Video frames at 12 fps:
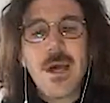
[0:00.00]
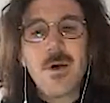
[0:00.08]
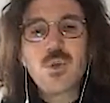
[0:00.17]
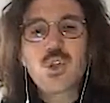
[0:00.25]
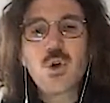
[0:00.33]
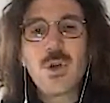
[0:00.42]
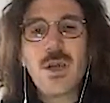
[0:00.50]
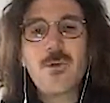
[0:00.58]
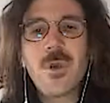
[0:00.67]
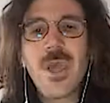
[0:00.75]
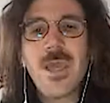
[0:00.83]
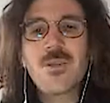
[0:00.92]
a un sole
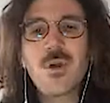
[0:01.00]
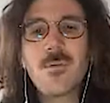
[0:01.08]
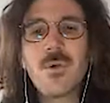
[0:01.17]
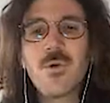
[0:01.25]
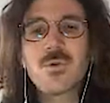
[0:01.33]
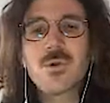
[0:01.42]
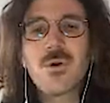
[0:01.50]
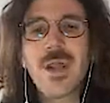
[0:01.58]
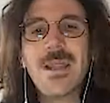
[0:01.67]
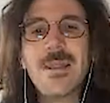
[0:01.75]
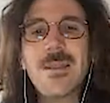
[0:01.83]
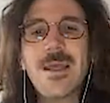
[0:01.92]
quieto e muto
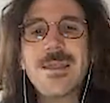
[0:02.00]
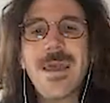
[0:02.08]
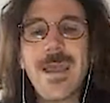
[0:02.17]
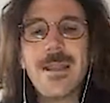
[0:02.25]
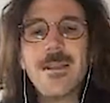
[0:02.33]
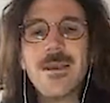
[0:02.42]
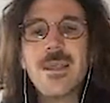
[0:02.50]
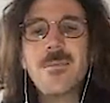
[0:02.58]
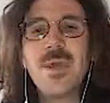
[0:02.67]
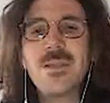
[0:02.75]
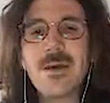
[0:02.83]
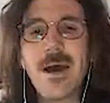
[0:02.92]
rende degni di
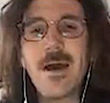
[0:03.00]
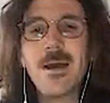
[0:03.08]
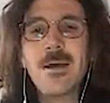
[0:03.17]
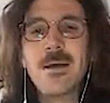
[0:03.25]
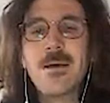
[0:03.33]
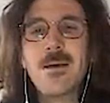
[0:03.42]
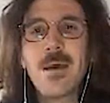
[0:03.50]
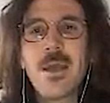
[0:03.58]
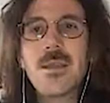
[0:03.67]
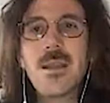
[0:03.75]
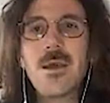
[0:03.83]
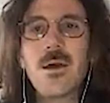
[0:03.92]
pietà
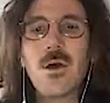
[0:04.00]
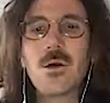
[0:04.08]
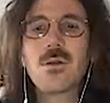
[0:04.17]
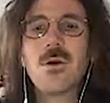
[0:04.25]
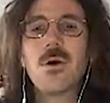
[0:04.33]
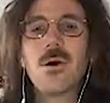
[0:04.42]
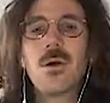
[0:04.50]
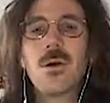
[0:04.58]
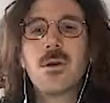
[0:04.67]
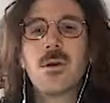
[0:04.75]
e di ricordo.